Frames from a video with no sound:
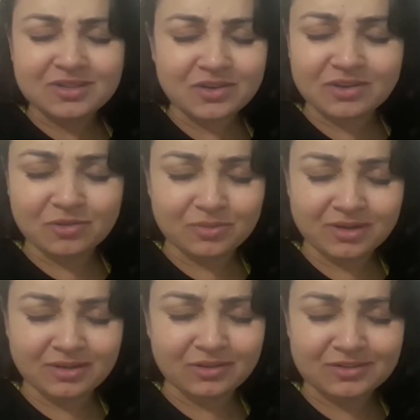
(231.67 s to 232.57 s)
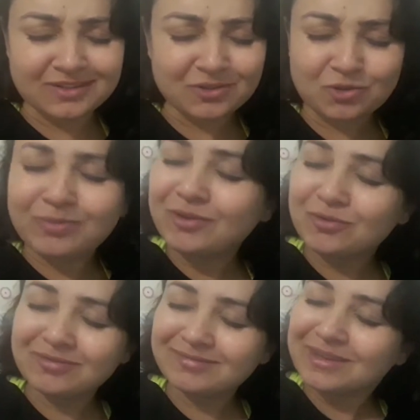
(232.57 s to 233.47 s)
sei que nome é aquilo. Eu sei que eu tô
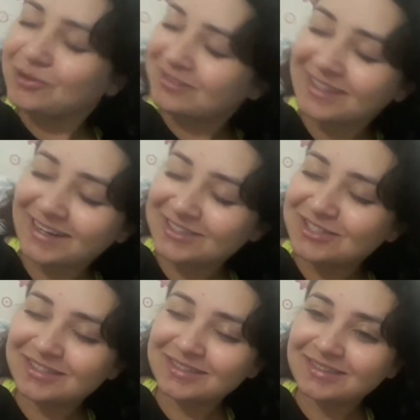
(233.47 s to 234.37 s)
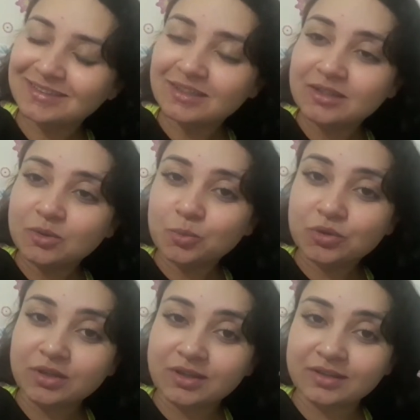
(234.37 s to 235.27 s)
meio, meio alteradinha,
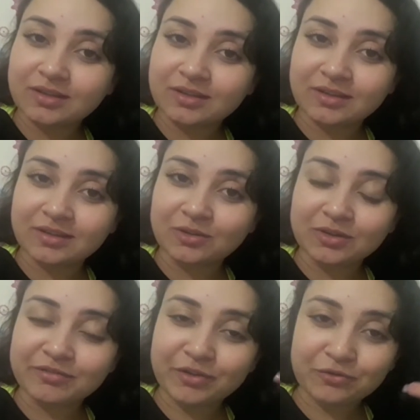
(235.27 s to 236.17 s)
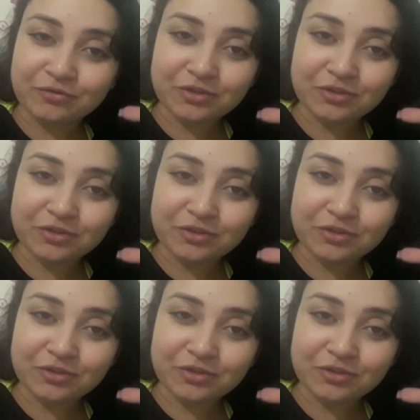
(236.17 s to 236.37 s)
porque eu levei um